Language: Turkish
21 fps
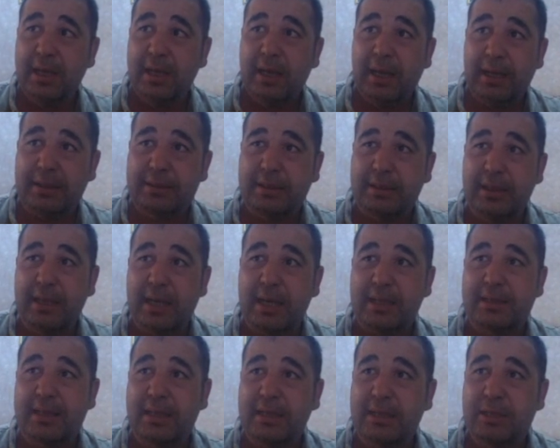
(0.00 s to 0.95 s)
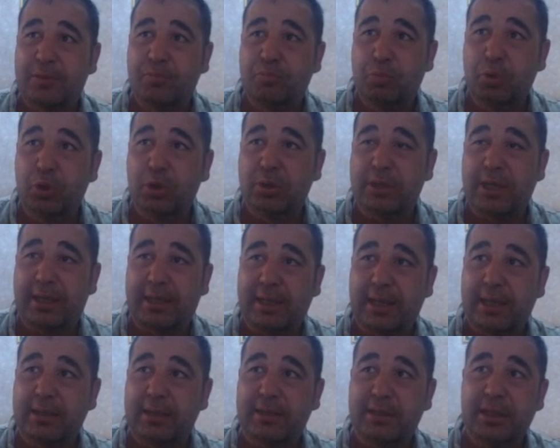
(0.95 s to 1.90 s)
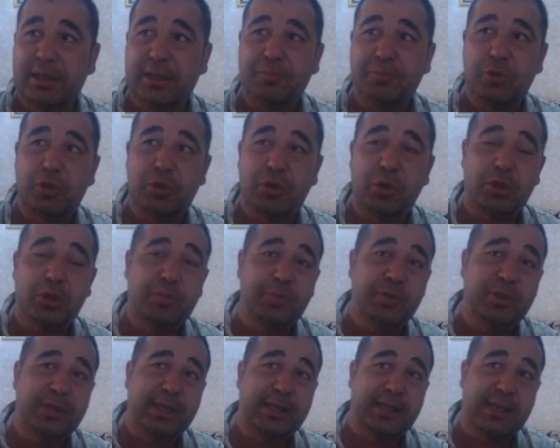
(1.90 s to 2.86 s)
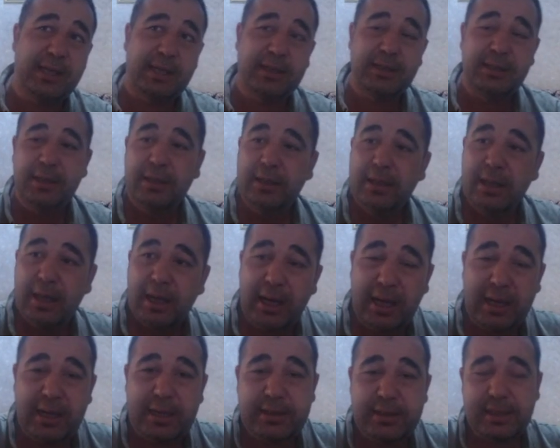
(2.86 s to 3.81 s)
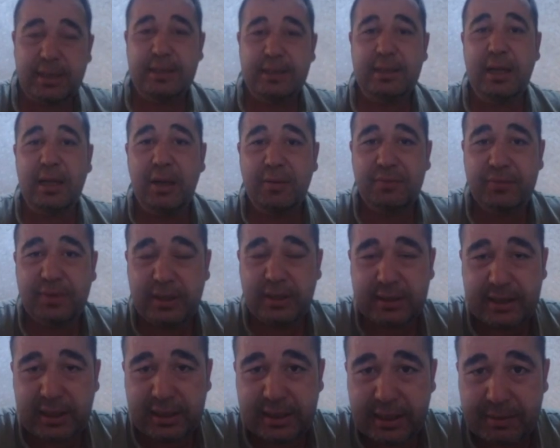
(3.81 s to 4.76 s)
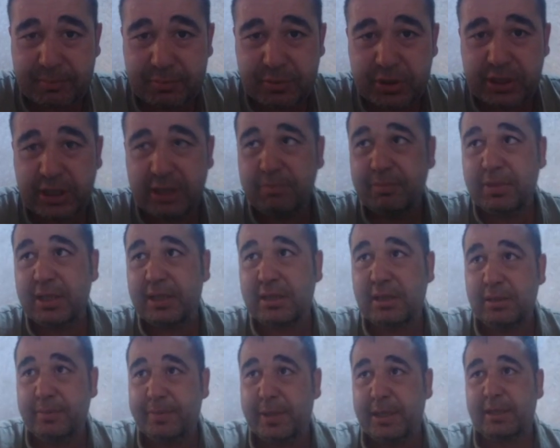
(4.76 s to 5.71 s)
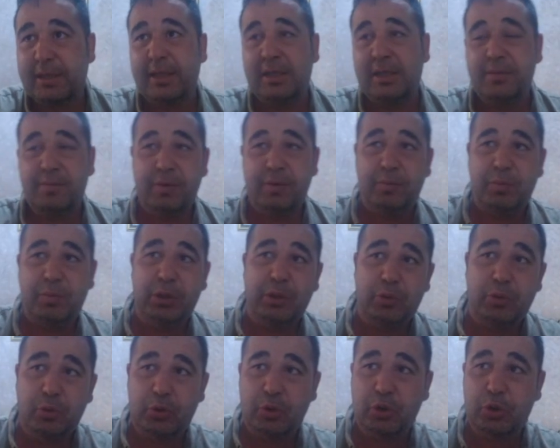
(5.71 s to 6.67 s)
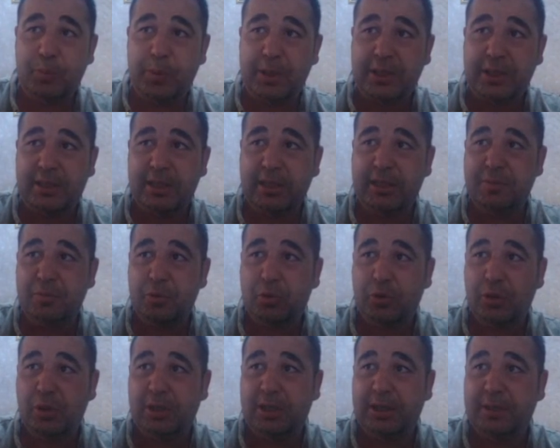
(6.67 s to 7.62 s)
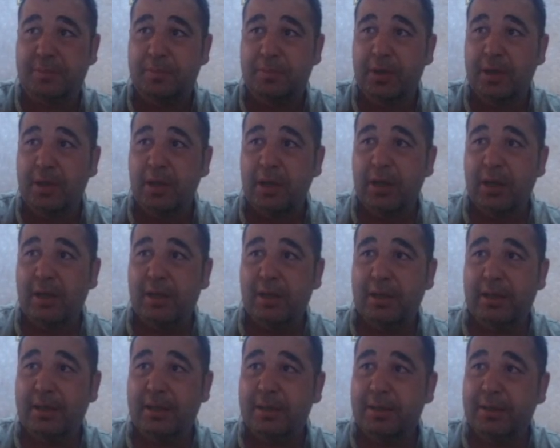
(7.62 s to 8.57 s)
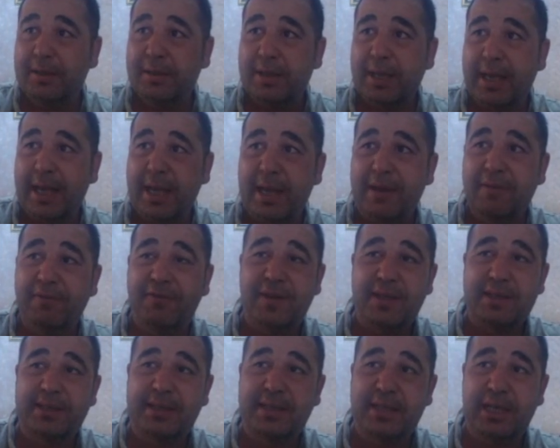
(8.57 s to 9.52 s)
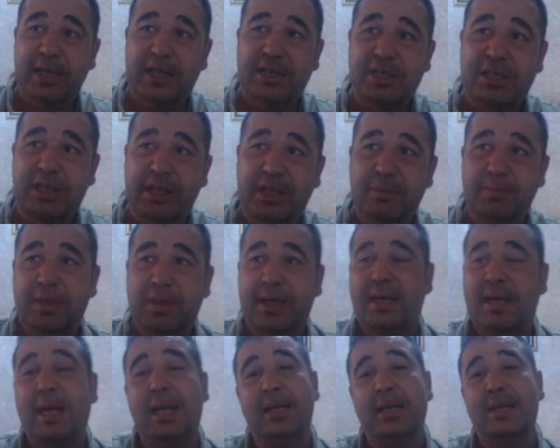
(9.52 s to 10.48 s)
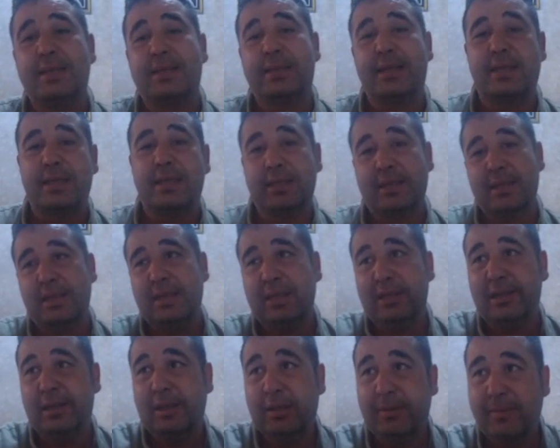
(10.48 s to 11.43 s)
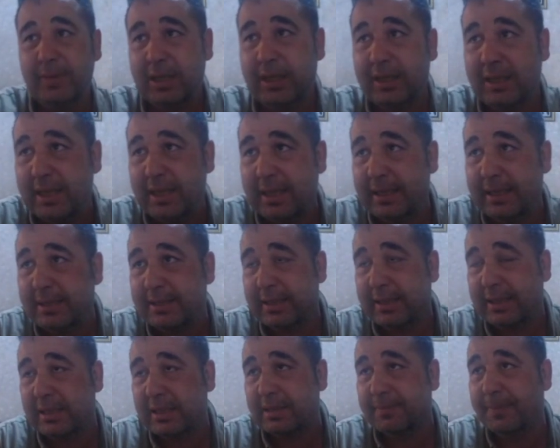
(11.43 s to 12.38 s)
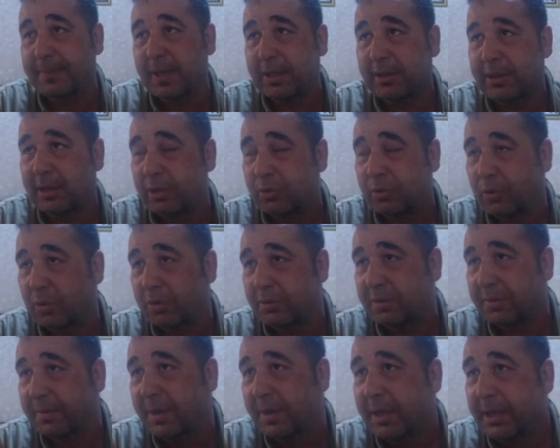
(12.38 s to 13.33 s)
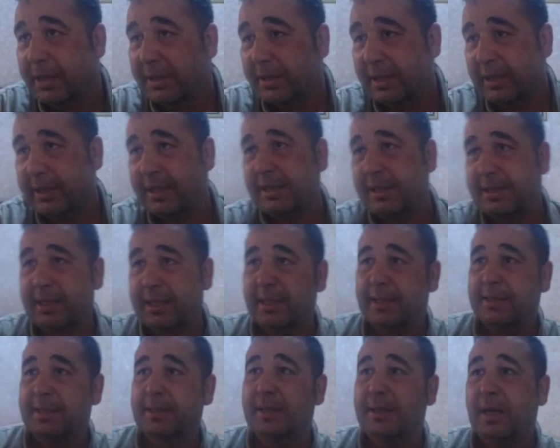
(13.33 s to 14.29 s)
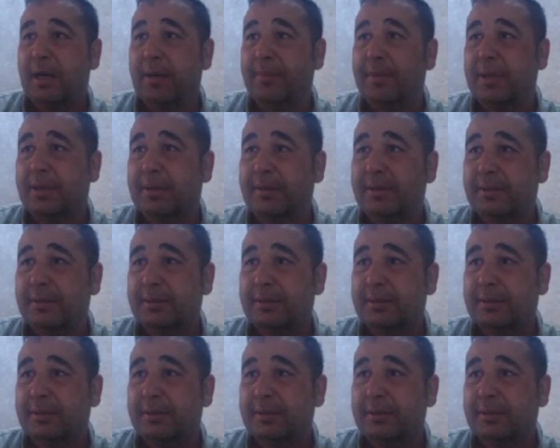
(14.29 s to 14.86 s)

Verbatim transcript: Hatırlarsanız buradayken 74 bindeyken Arasay'ın haftalıkta 70'e inmesini beklediğimi, bir düşüş beklediğimi söyledim. Ee, en fazla geri çekilimler 58 iğnelemelerle 58 bandına doğru gideceğini ama